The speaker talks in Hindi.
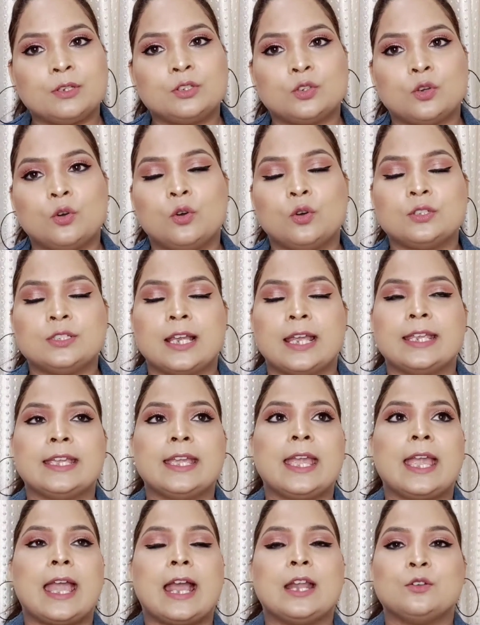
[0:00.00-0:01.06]
में शो हो
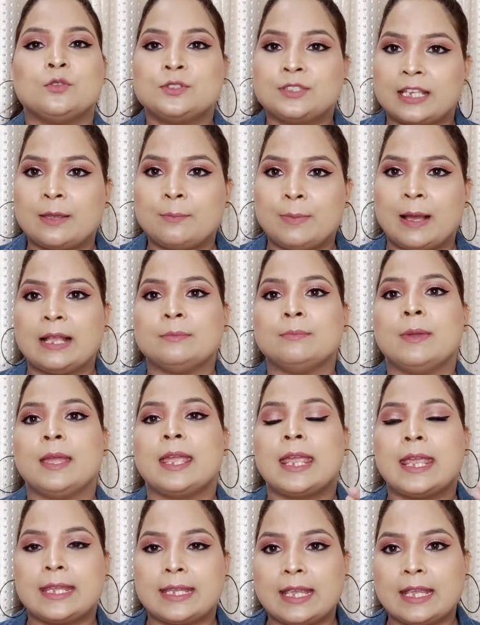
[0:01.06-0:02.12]
जाएंगे एंड उसके बाद मैं
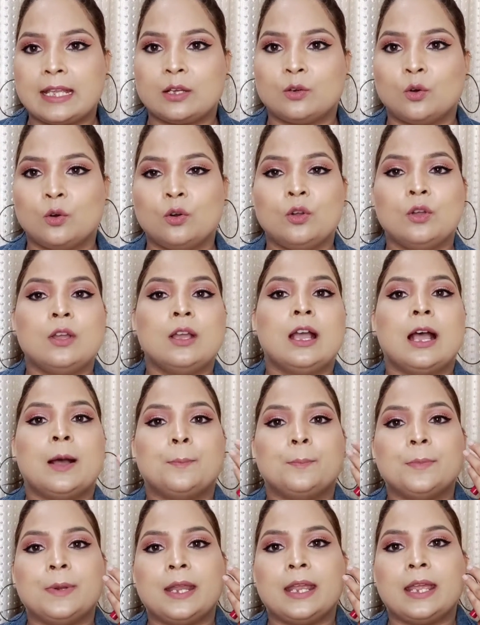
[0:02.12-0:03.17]
एक एक को
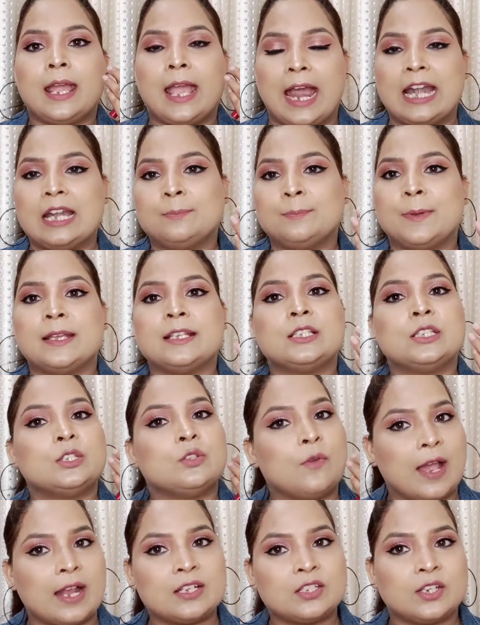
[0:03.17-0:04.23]
अपने हैंड पे
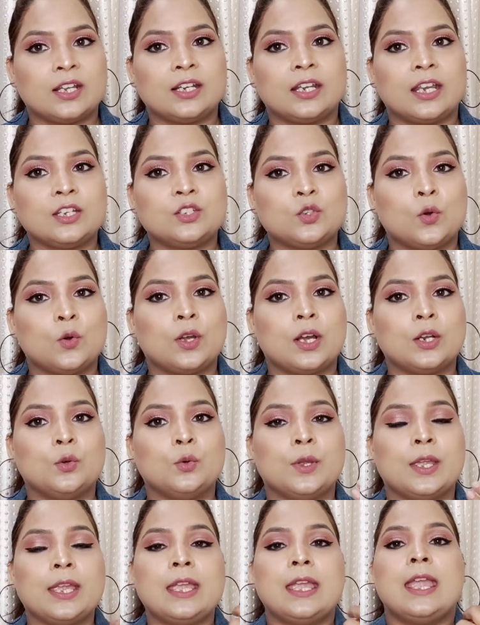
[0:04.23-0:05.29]
स्वैच करके शो
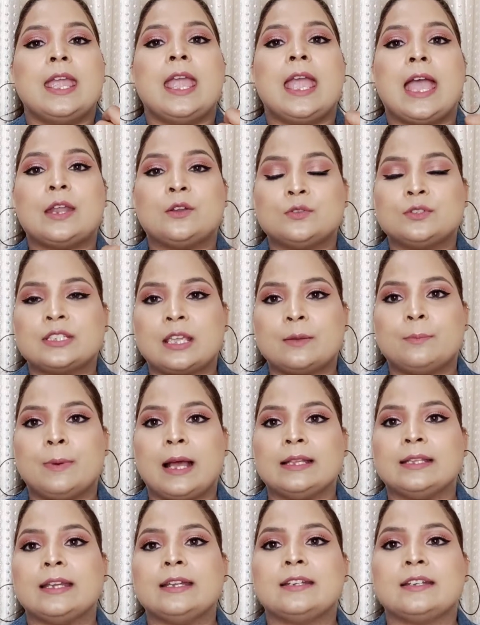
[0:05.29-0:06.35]
करूंगी एंड उसके
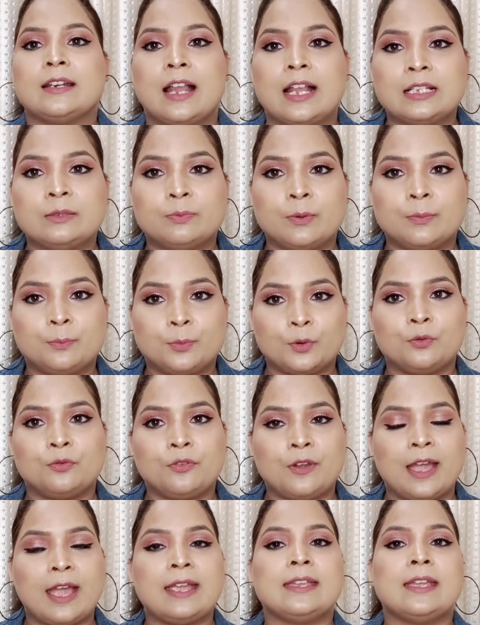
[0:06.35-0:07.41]
बाद ये ट्रांसफर
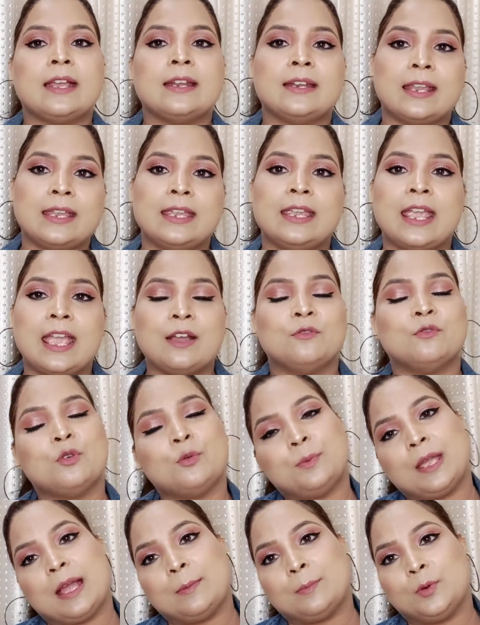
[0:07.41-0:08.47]
प्रूफ है या नहीं है वो
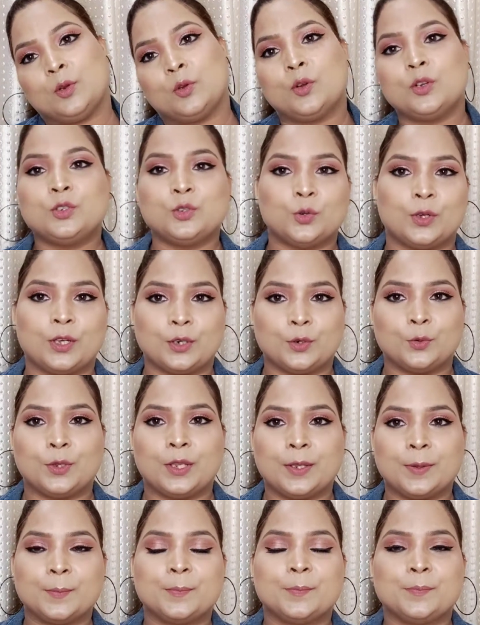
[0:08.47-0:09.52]
भी आप लोग को शो
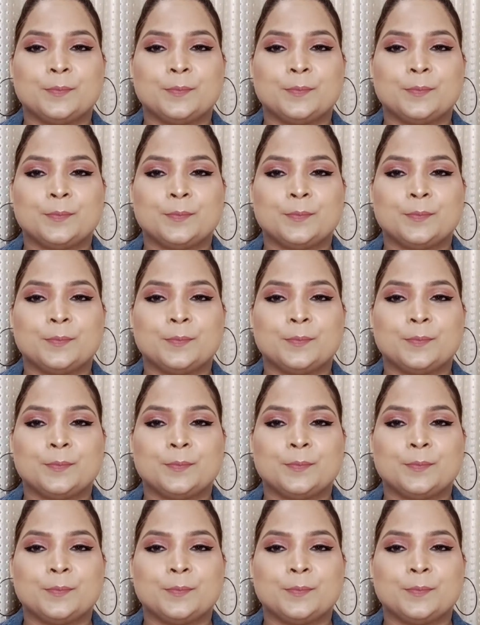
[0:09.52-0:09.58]
करूंगी